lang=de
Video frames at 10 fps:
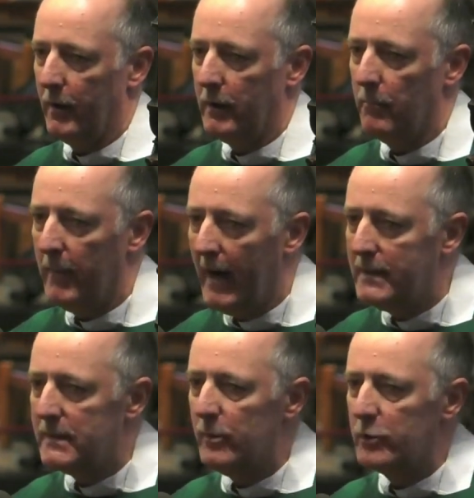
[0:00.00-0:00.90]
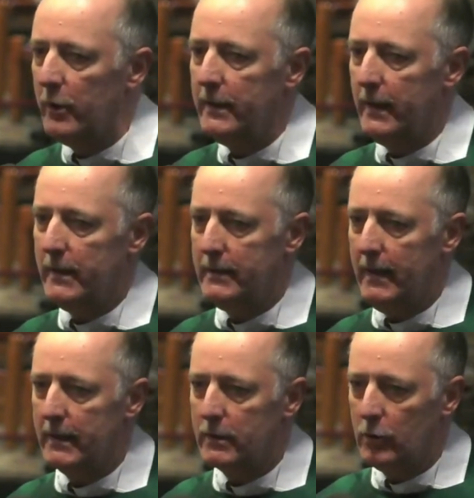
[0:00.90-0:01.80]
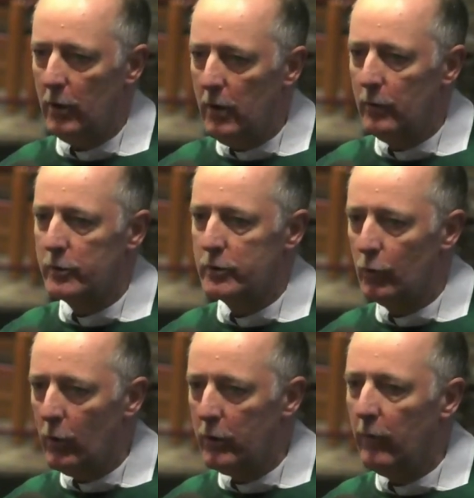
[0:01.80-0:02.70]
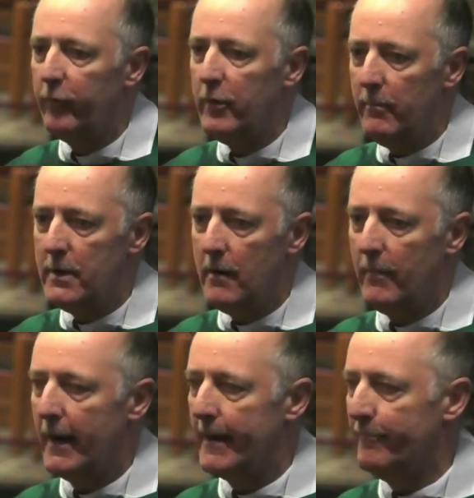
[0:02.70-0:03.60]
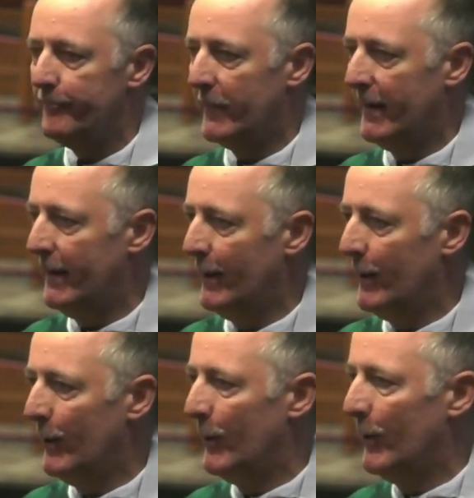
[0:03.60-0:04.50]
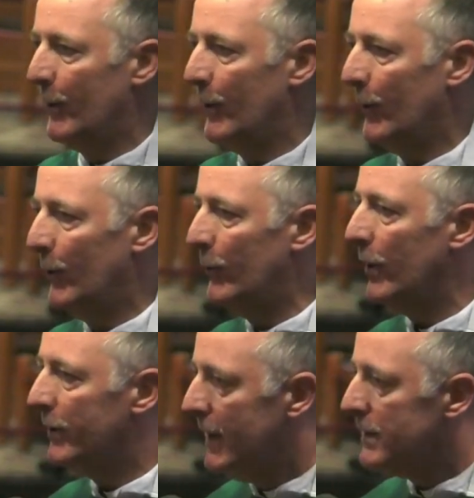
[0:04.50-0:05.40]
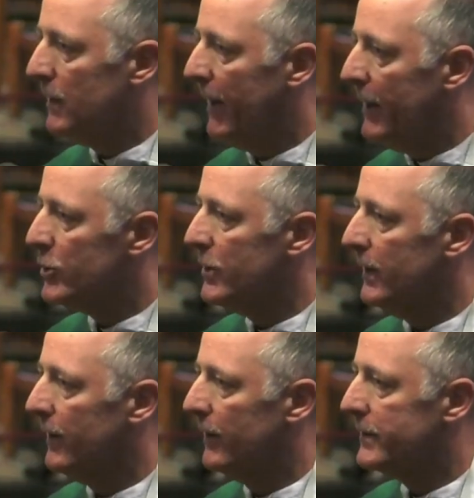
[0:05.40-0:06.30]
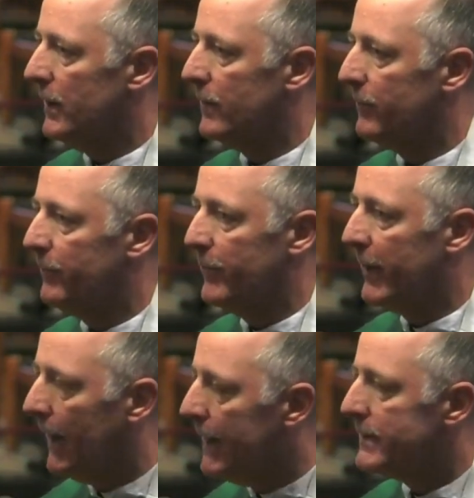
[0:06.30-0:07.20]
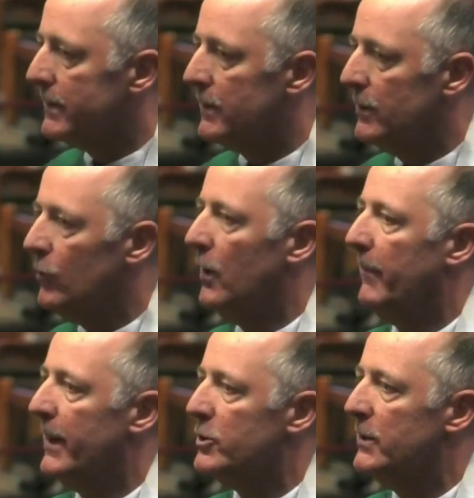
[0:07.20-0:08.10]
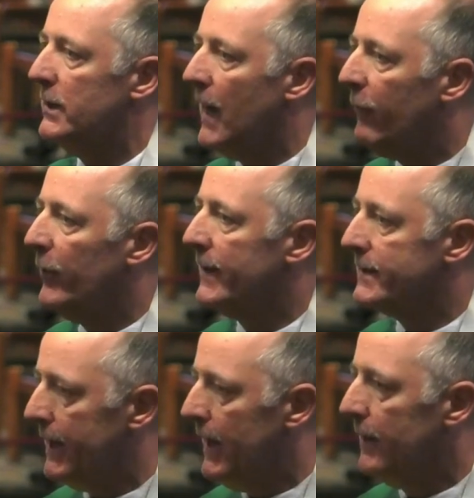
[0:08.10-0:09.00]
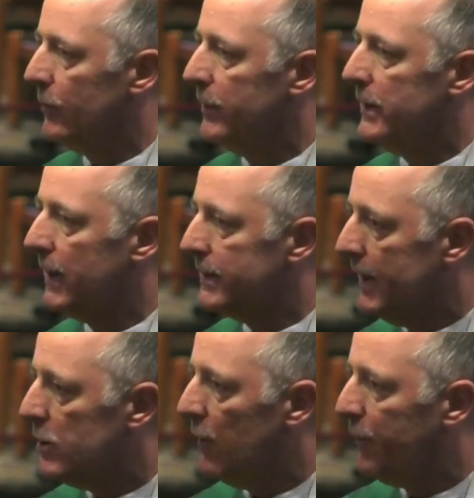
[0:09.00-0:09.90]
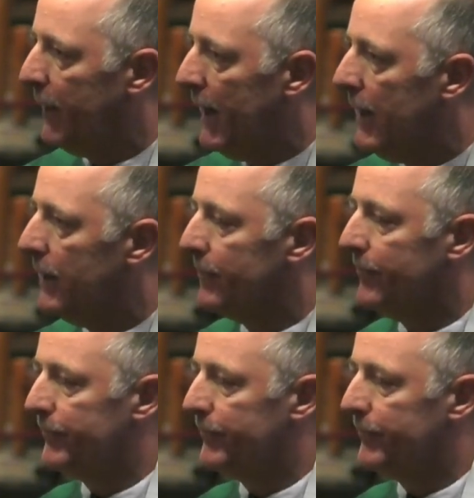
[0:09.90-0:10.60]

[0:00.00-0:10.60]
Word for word: Gemeinsame Solidarität, Köln und Tokio für Myanmar. Und auch diese Menschen sind begeisterte junge Menschen, die davon erzählen und die Gesellschaft prägen.